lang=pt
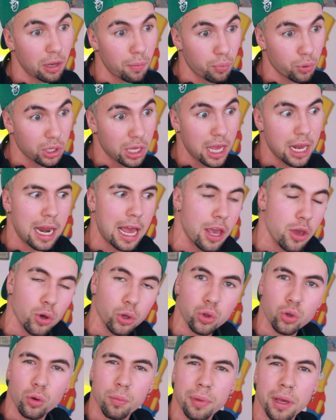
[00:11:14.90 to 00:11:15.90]
sei porquê, né,
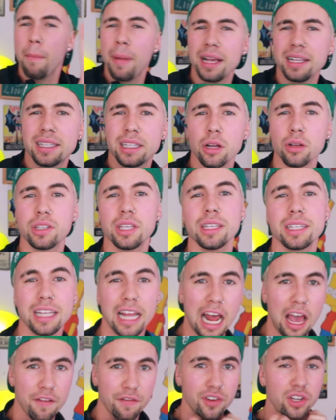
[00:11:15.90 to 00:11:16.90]
YouTube. Mas então se
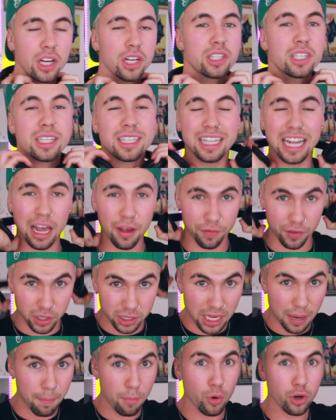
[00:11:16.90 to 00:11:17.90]
inscreve, gente, se inscreve que
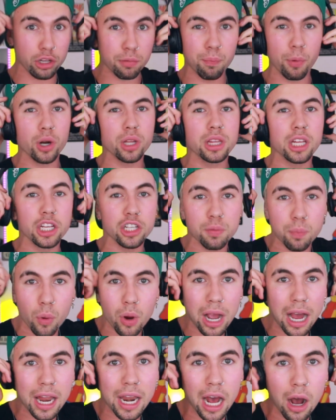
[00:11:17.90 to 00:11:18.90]
isso é muito importante pro
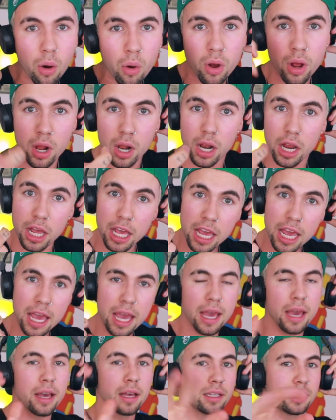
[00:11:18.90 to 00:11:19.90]
canal.
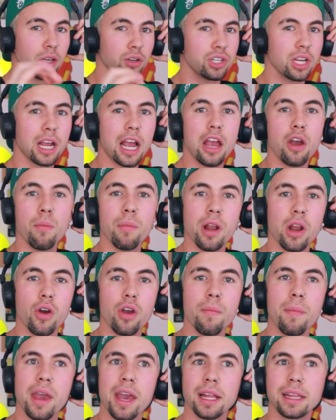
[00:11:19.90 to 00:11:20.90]
E se eu chegar em um milhão
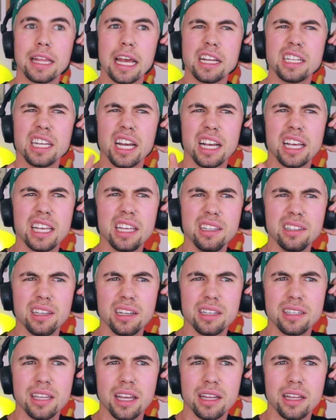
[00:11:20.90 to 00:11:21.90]
e meio até dia 15
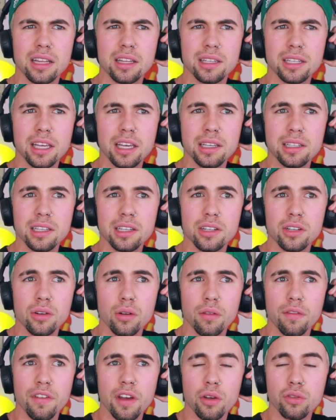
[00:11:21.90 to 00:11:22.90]
de, set... 15 de
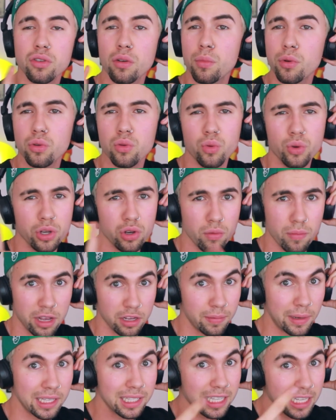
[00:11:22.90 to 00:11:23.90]
novo, eu sou muito ruim com o mês,
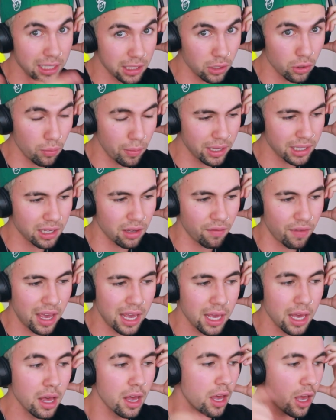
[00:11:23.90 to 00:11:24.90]
mas 15 do mês que
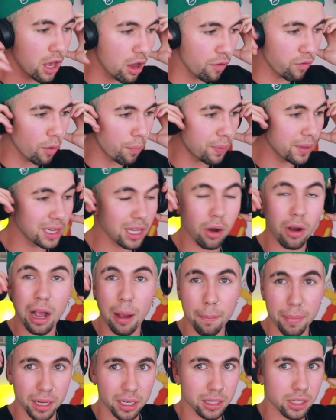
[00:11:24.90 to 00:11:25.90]
vem, eu vou pintar o
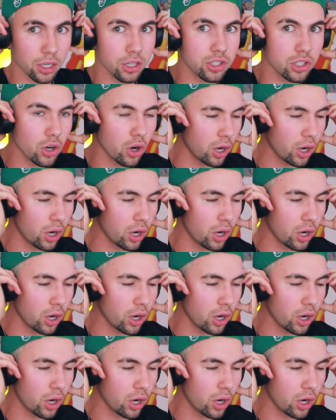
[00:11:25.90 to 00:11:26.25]
cabelo inteiro de